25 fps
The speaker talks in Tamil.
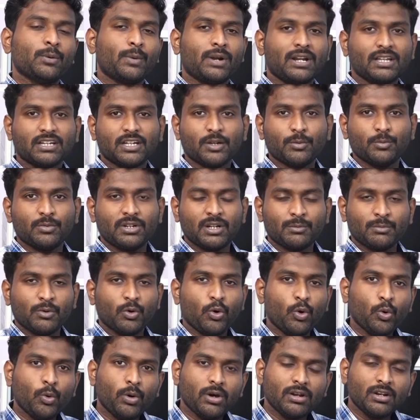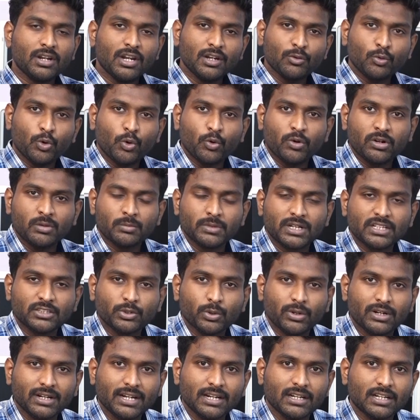வணக்கம் நம்ம ஒவ்வொரு நாளும் ஒவ்வொரு
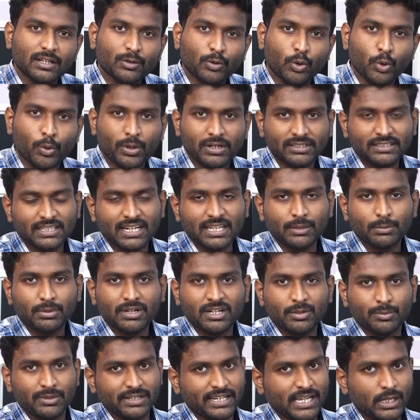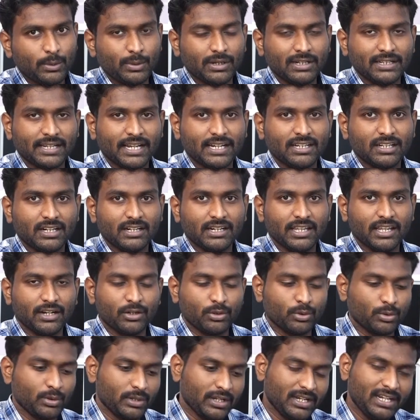மருத்துவர்கிட்ட ஒவ்வொரு தலைப்பில் நம்ம கேள்விகள் கேட்டுக்கிட்டே
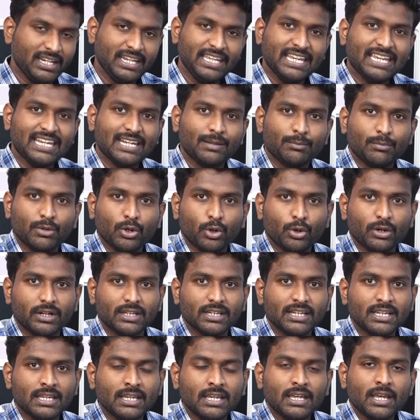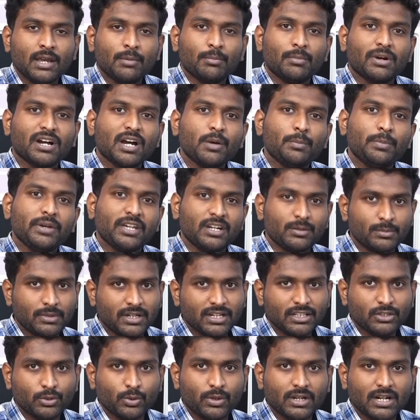இருக்கோம் இன்றைக்கி நம்மளோட மகப்பேறு
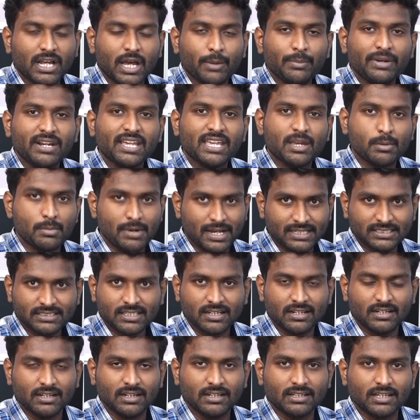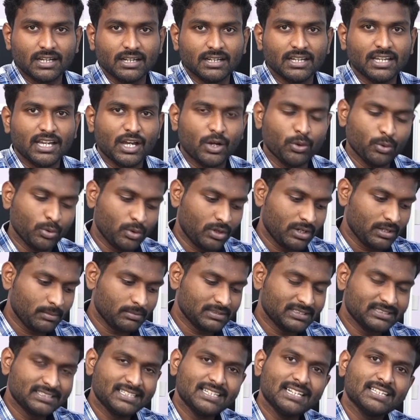மருத்துவர் அபிநய பாஸ்கரன் இருக்காங்க அவங்களோட
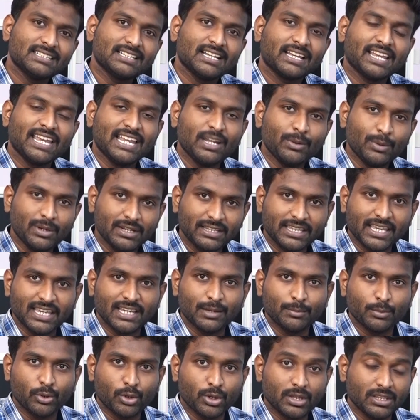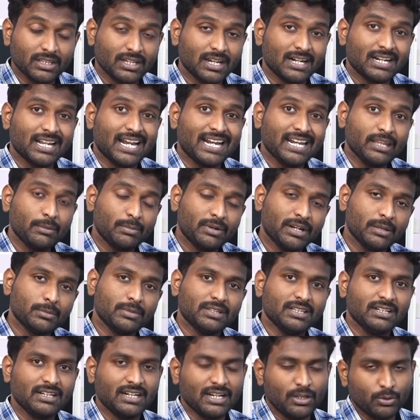சில கேள்விகள் கேட்க போகிறோம் அதுக்கான அடிப்படை
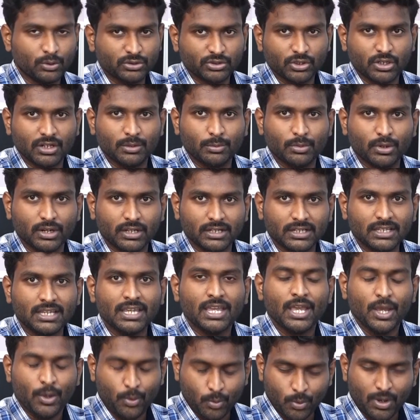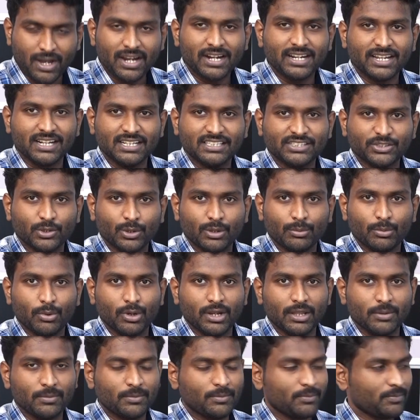பதில்களை அவங்க சொல்ல போகிறாங்க வாங்க நிகழ்ச்சிக்குள்ளே
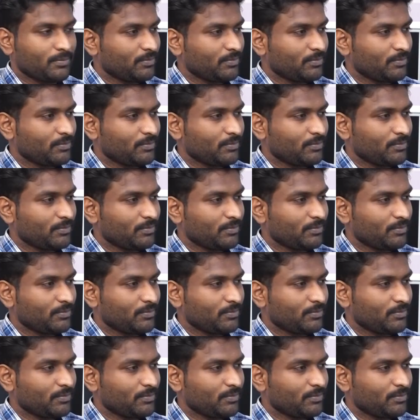போகலாம்